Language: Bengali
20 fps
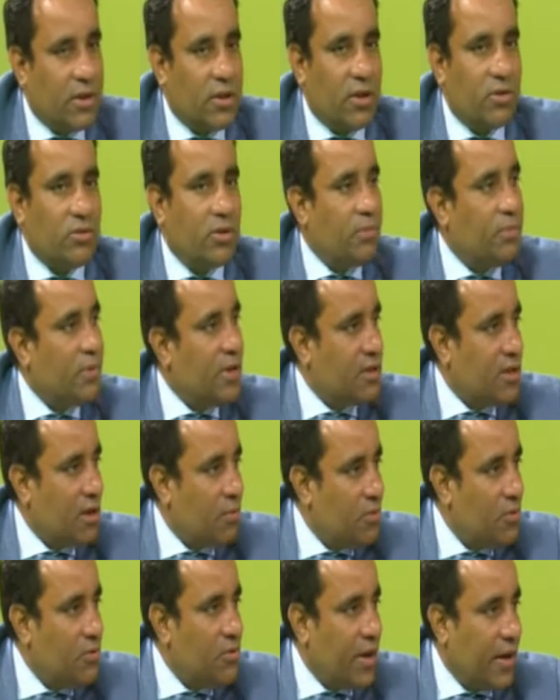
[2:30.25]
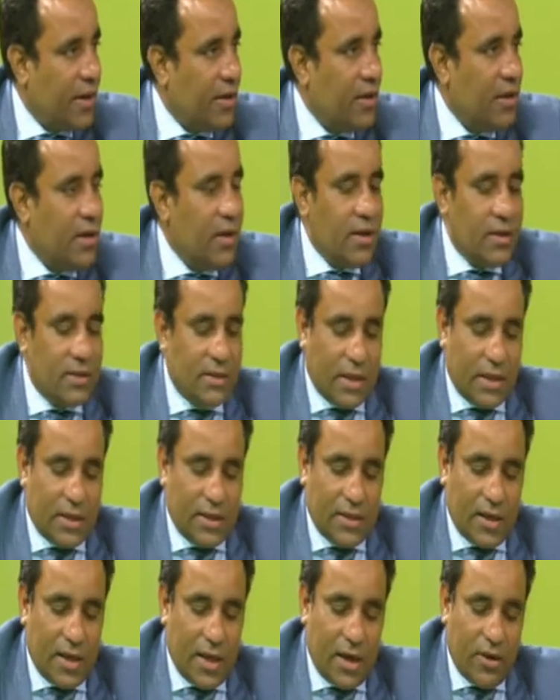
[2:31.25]
এখন তো পিএসডাব্লিউ নাই
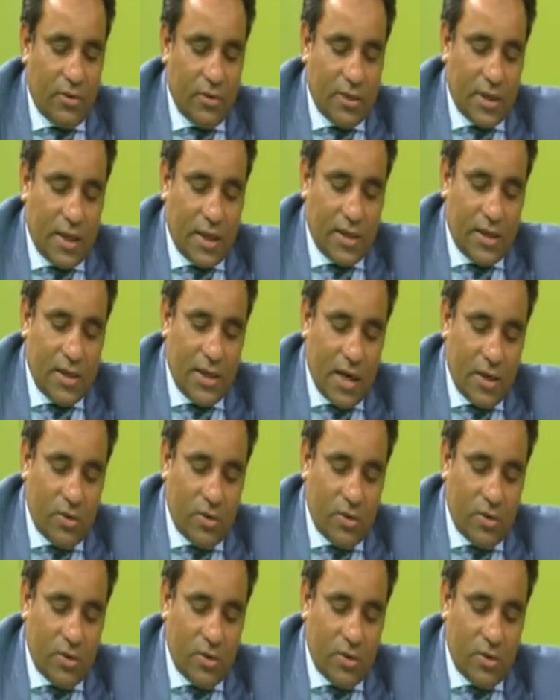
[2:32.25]
সেক্ষেত্রে এখন যারা টিয়ার